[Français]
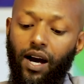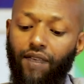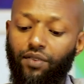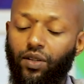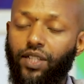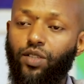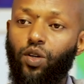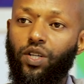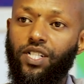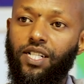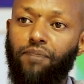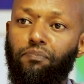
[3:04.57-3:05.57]
Avant le
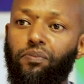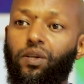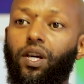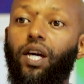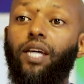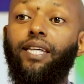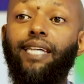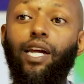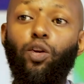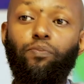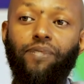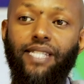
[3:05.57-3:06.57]
leadership, il y
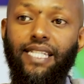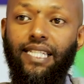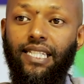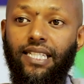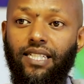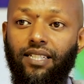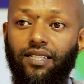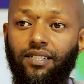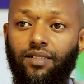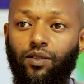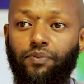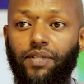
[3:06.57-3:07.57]
a le psy,
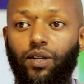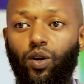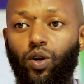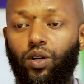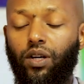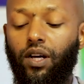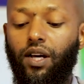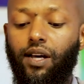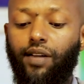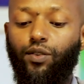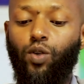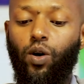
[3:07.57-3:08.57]
le psychologue.
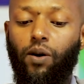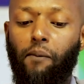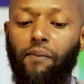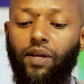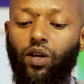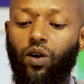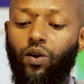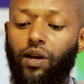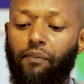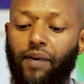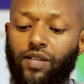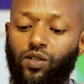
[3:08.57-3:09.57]
Donc, maintenant, quand
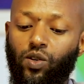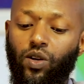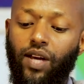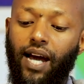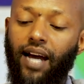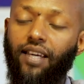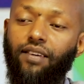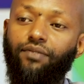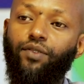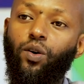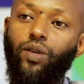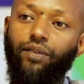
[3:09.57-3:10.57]
la personne
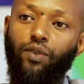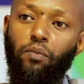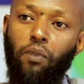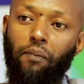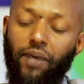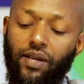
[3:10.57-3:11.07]
arrive dans le développement